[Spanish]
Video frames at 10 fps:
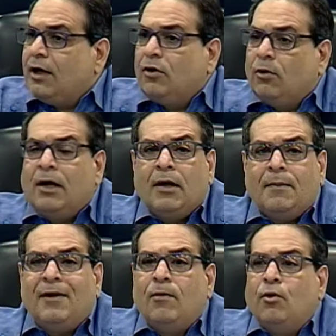que no.
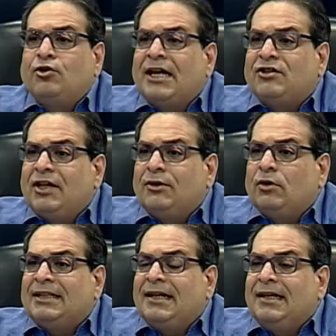Viene un muchachito
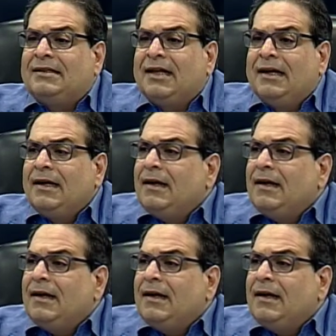y te dice.